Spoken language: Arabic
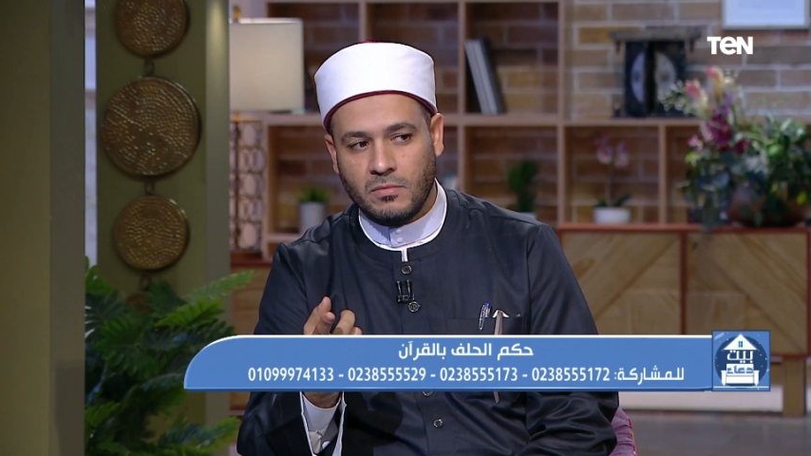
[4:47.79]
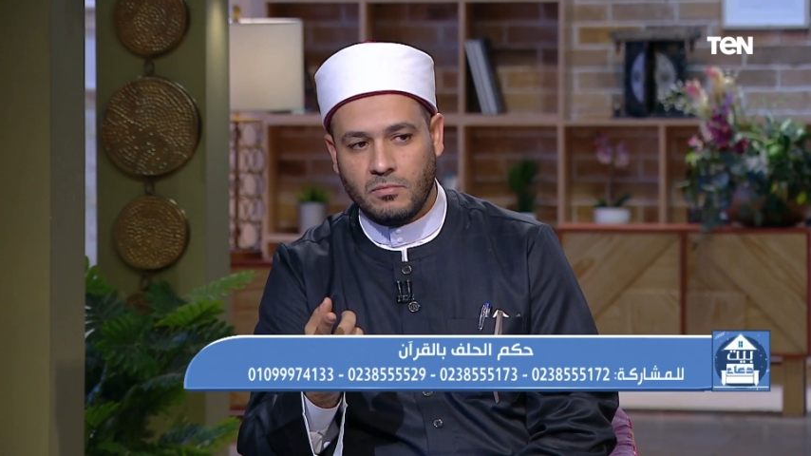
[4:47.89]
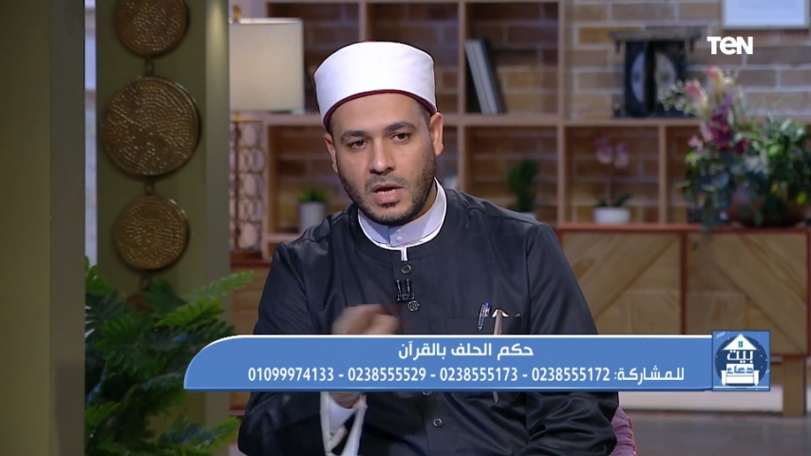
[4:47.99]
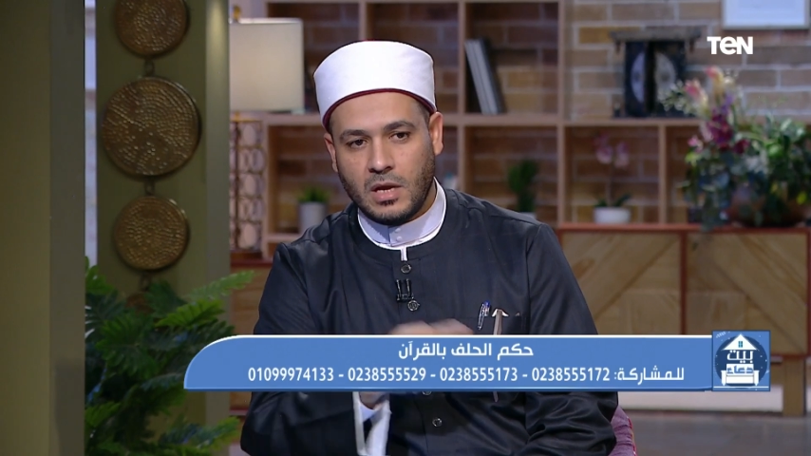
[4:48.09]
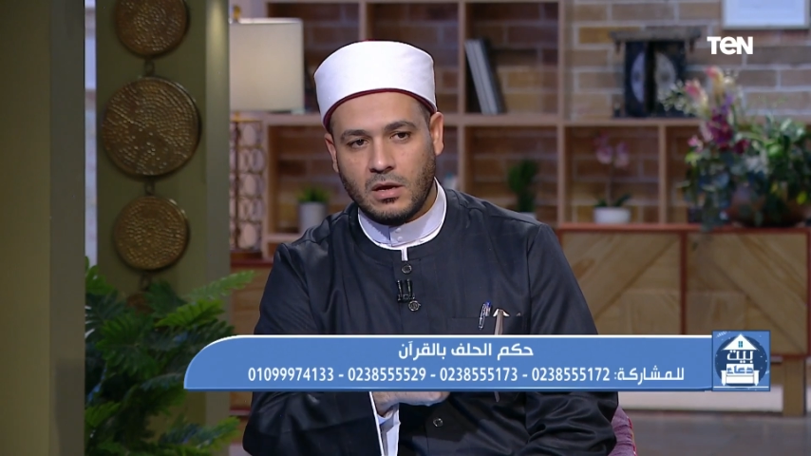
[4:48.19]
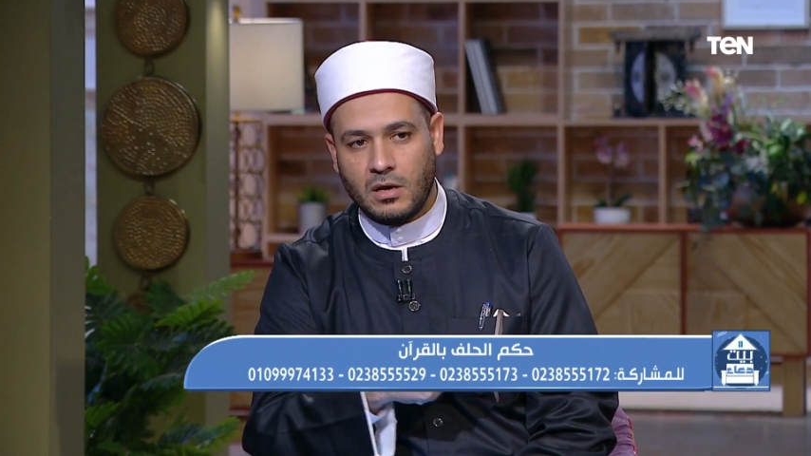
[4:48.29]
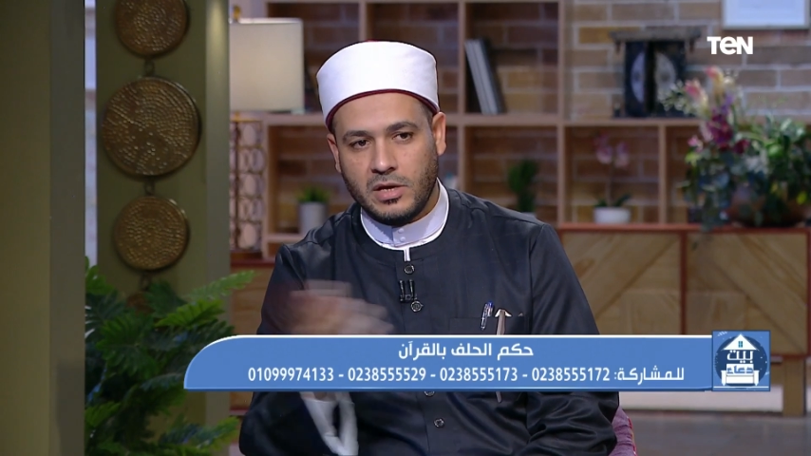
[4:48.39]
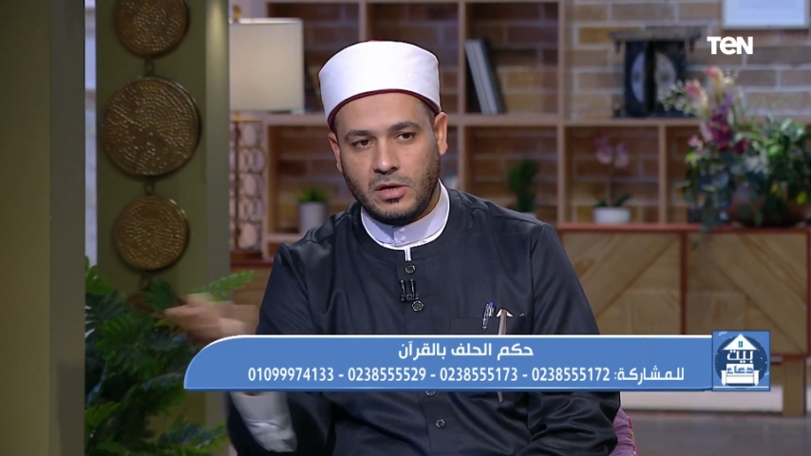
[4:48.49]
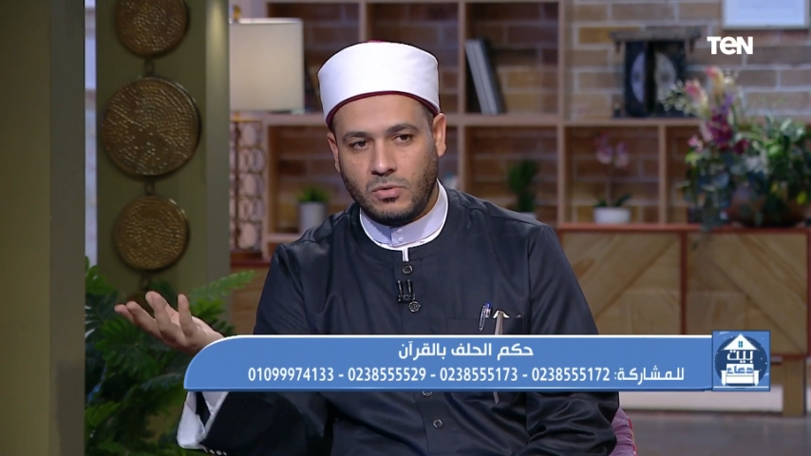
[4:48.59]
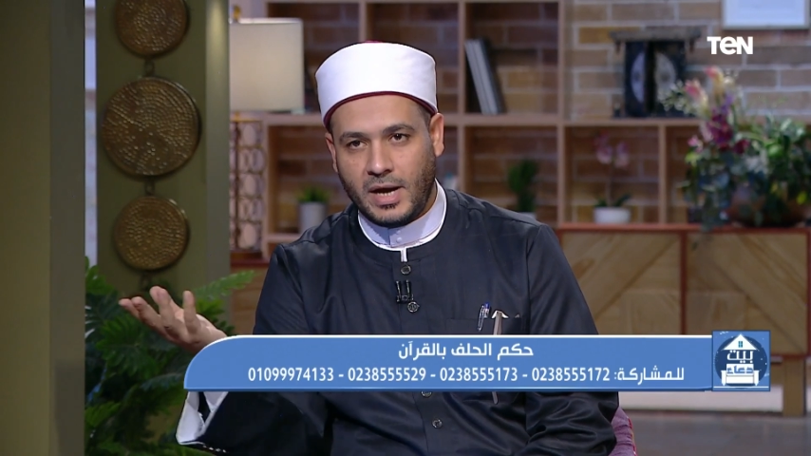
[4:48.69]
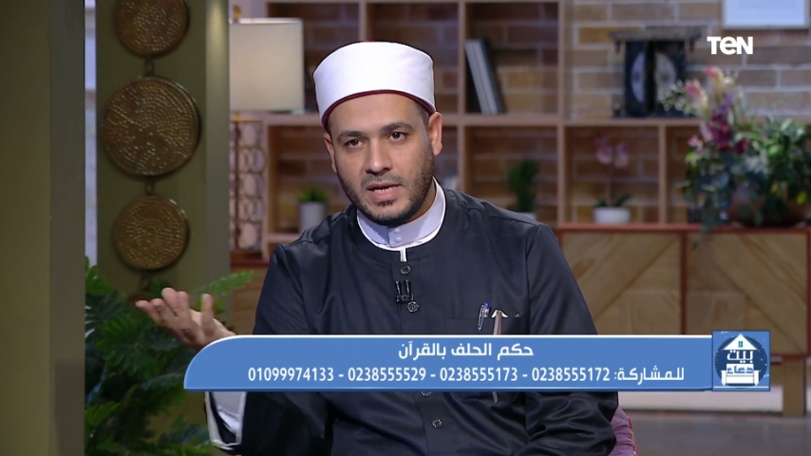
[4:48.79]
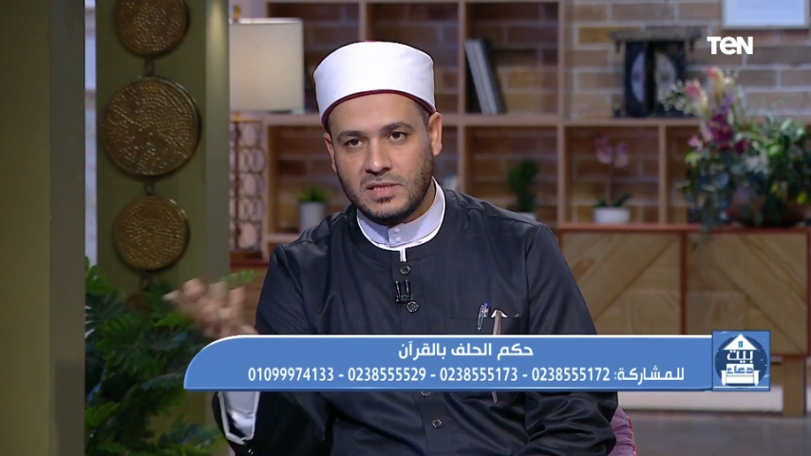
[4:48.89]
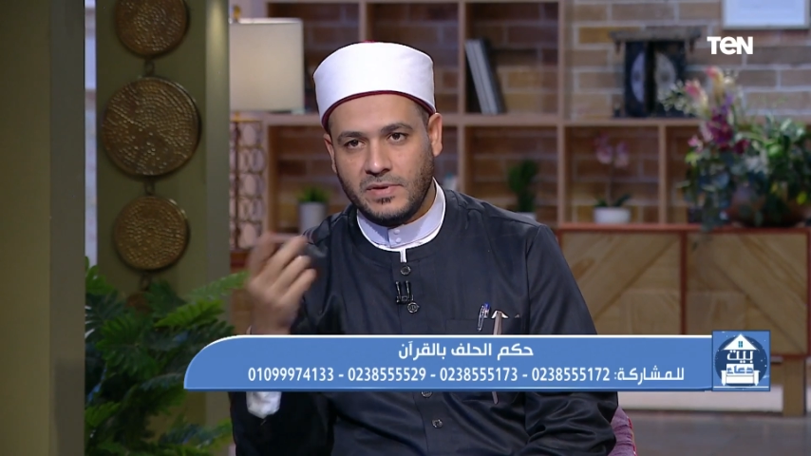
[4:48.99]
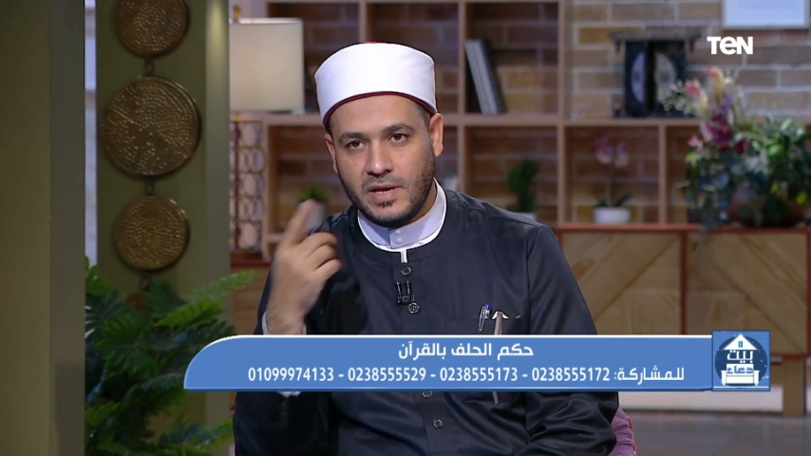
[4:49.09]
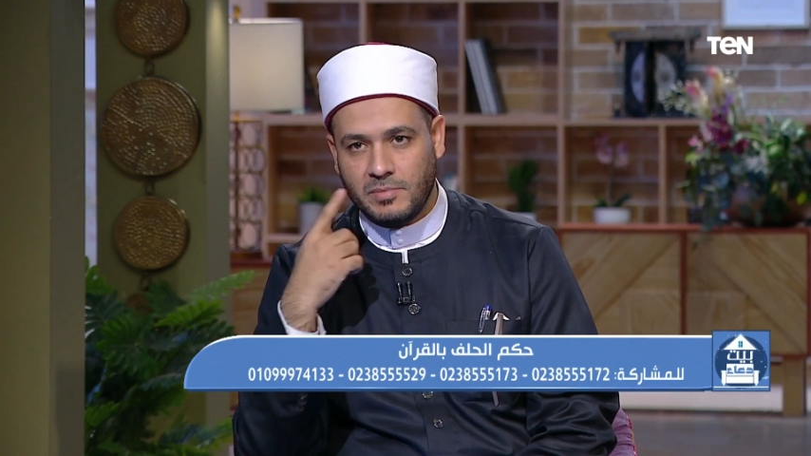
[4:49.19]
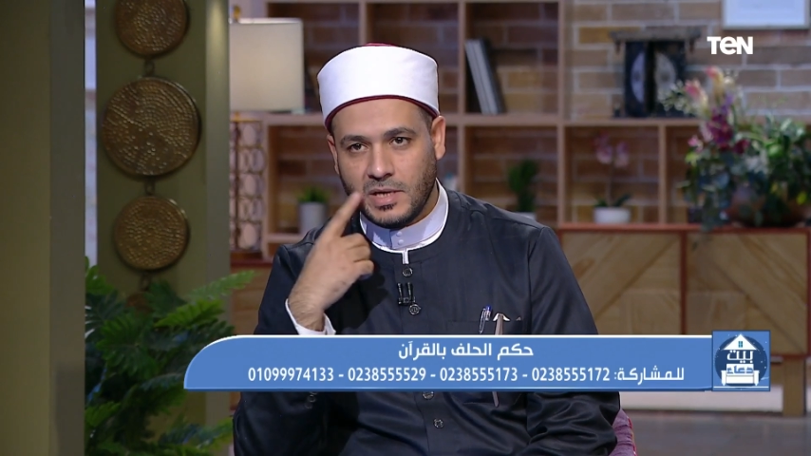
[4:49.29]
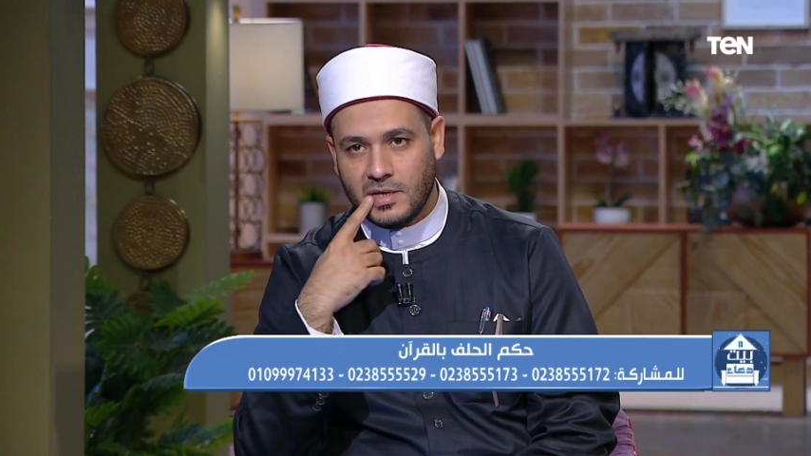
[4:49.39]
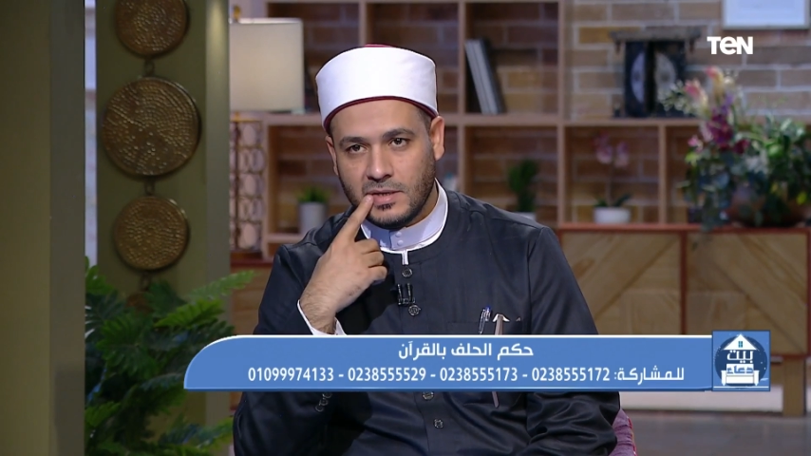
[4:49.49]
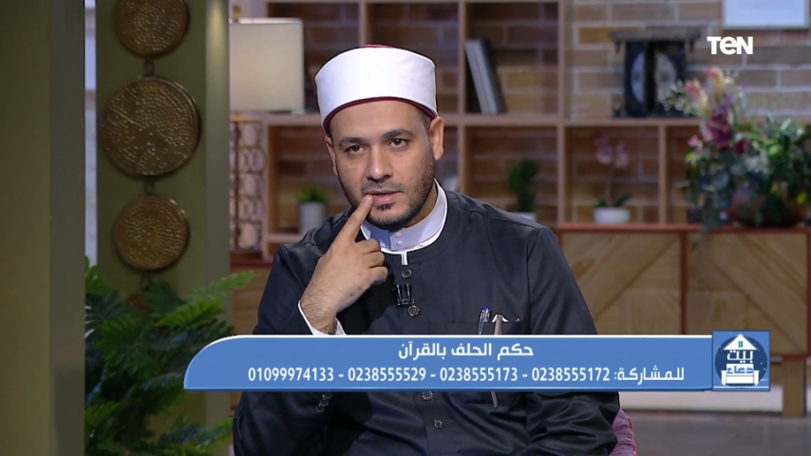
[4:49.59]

ما انا رايح وحنس في اليمين